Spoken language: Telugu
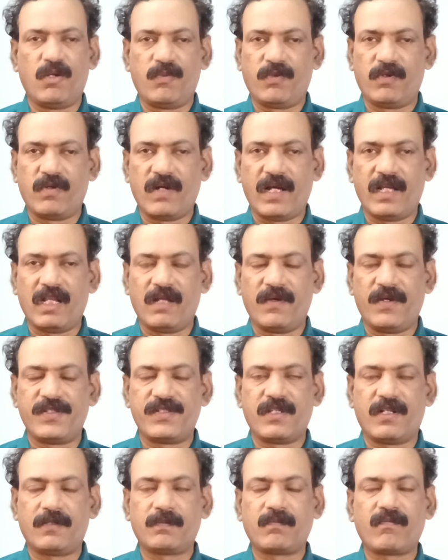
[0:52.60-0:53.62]
తీర్పును వాయిదా
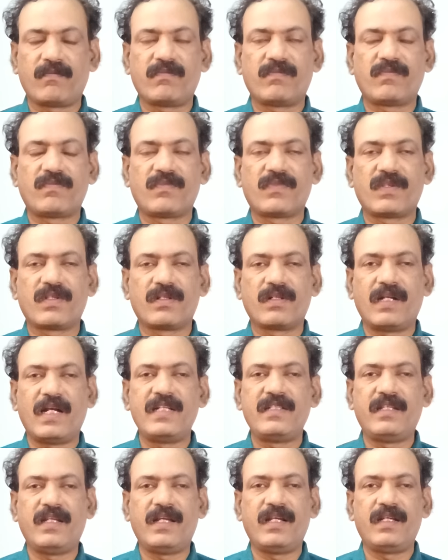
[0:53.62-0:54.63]
వేశారు
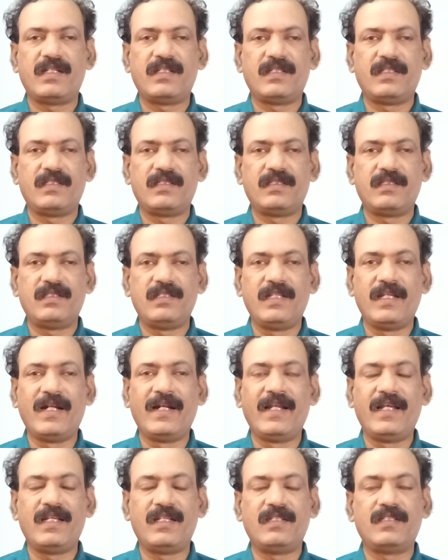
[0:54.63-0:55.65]
అయితే
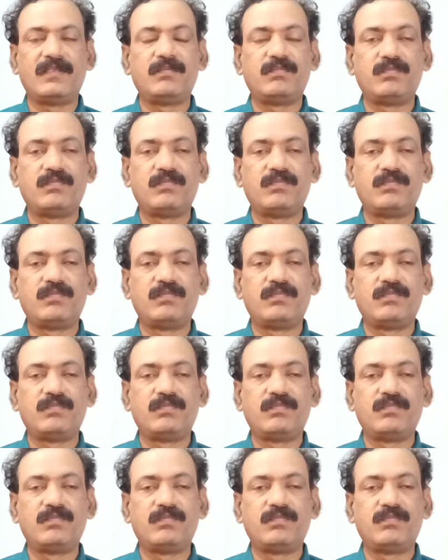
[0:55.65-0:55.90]
ఈడీ